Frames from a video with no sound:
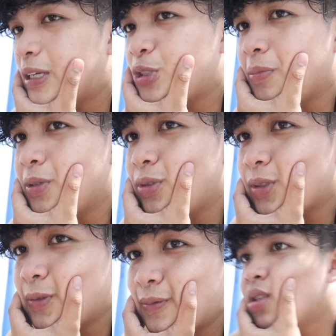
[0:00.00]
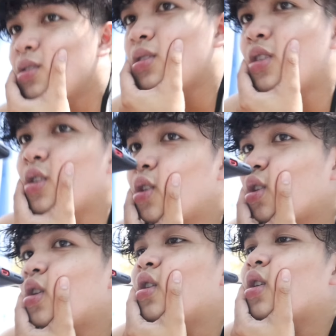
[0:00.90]
Sumagot.
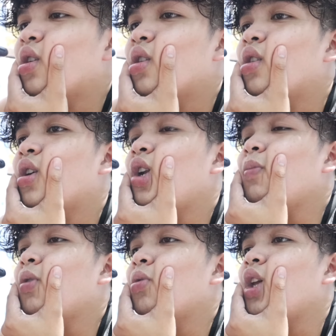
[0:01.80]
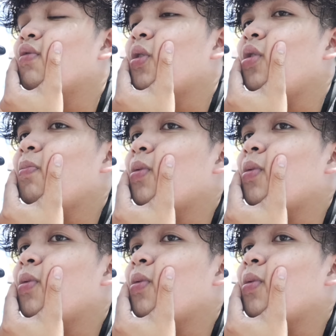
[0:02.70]
Hello? Hello po, good afternoon